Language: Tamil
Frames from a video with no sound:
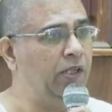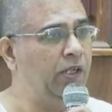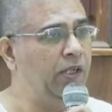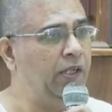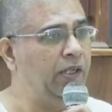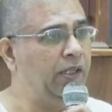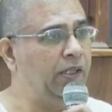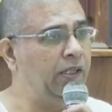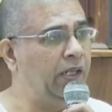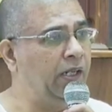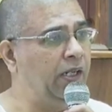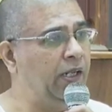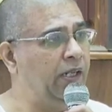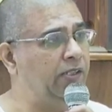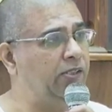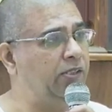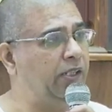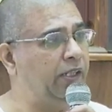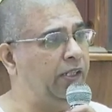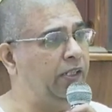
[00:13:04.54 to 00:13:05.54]
இதெல்லாம்
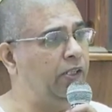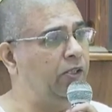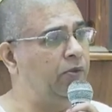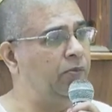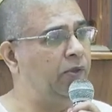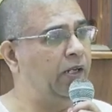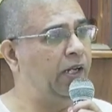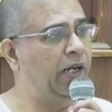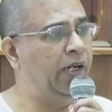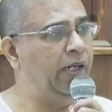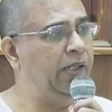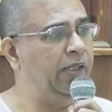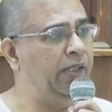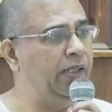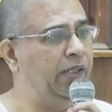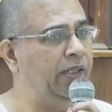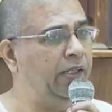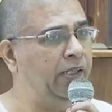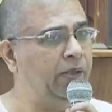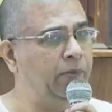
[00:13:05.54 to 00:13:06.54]
செய்யணும்னா
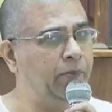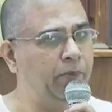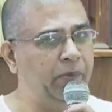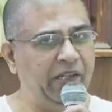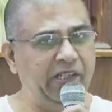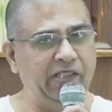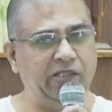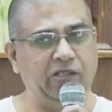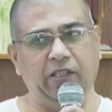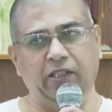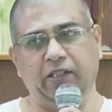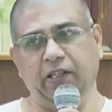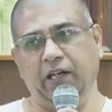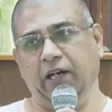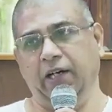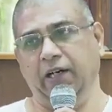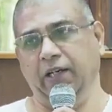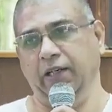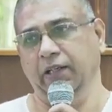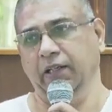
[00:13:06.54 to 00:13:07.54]
பேசிக்கா
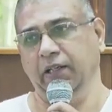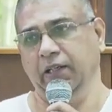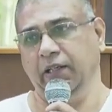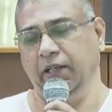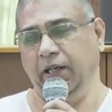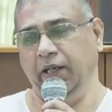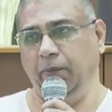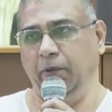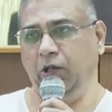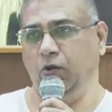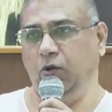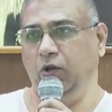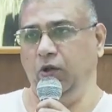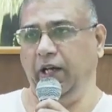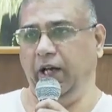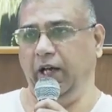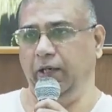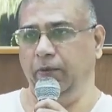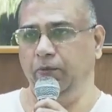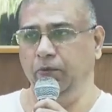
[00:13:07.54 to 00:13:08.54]
நமக்குள்ள
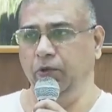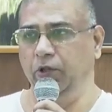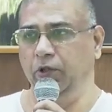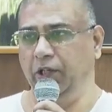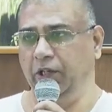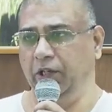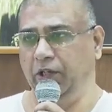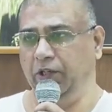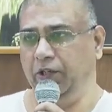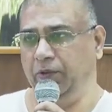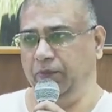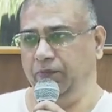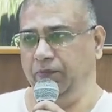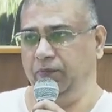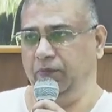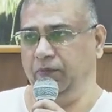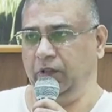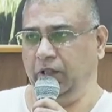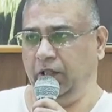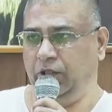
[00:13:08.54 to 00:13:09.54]
அன்பு இருக்கணும்
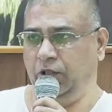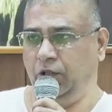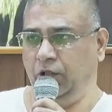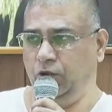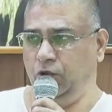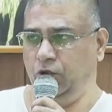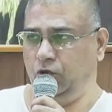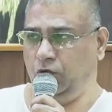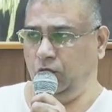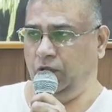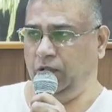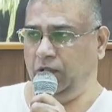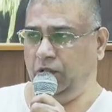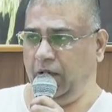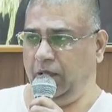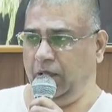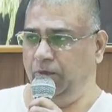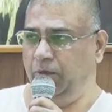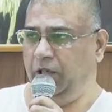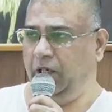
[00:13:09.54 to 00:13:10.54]
கத்தருக்கு ஸ்தோத்திரம்
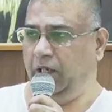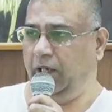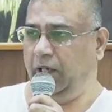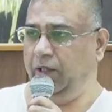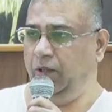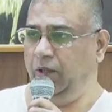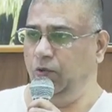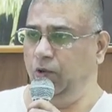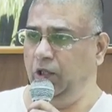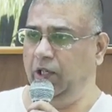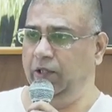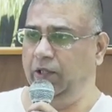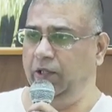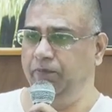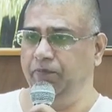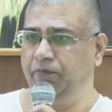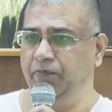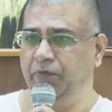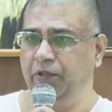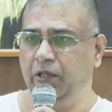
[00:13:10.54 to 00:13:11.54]
அன்பில்லாத உள்ளம்
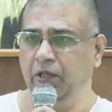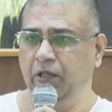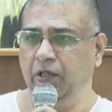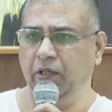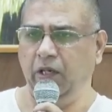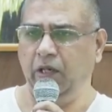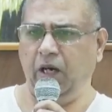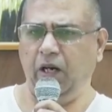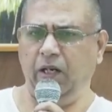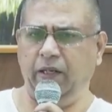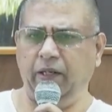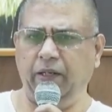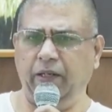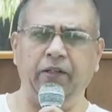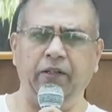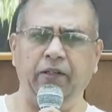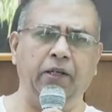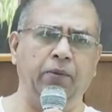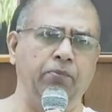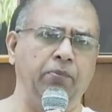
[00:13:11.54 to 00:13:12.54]

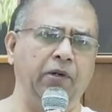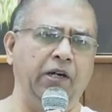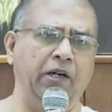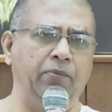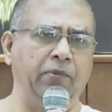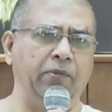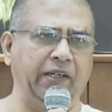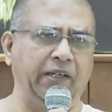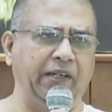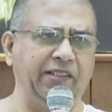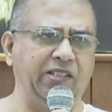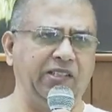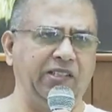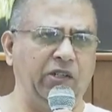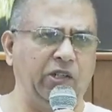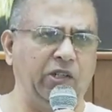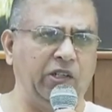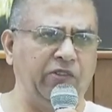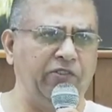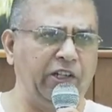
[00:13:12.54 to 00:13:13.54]
யாரையும் நம்பாம
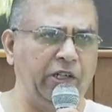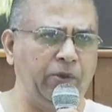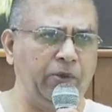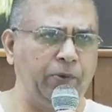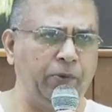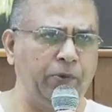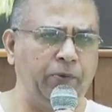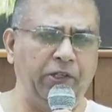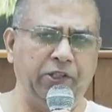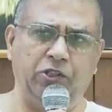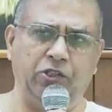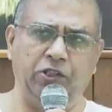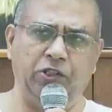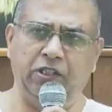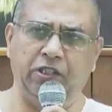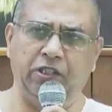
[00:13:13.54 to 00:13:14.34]
கடைசியில் ஒரு வெறுப்பு பிடிச்சி